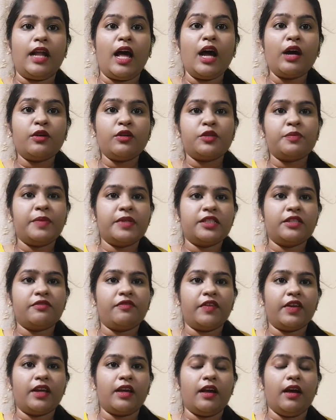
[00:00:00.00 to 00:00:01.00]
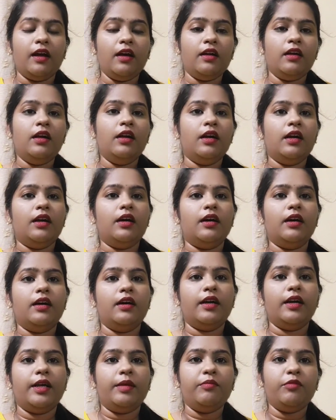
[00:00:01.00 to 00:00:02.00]
నాకు స్పెసిఫిక్గా
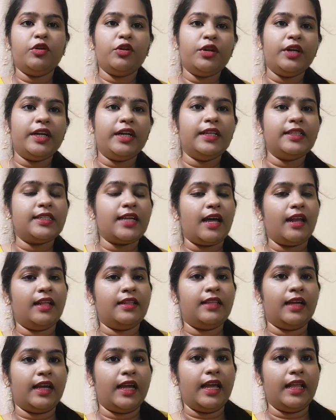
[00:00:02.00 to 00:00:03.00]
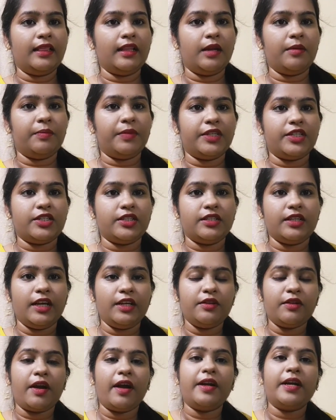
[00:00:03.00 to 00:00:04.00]
ఇమ్యూనిటీ చాలా తగ్గింది అనిపించింది
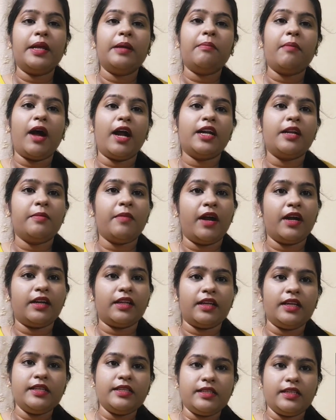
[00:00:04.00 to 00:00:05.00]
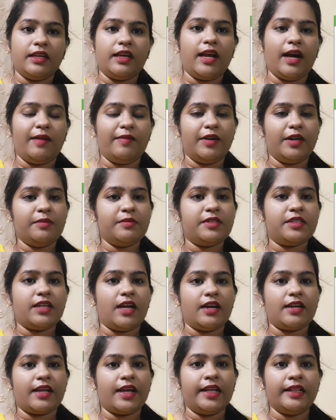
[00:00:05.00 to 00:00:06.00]
ఎందుకంటే మాటి మాటికి సిక్ అవ్వడం
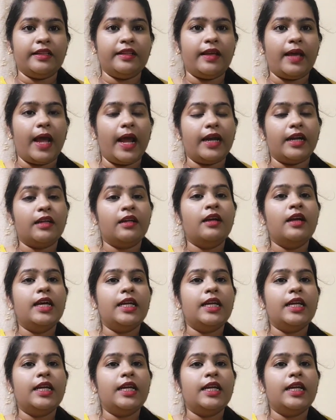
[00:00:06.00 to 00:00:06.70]
స్టార్ట్ అయింది అండ్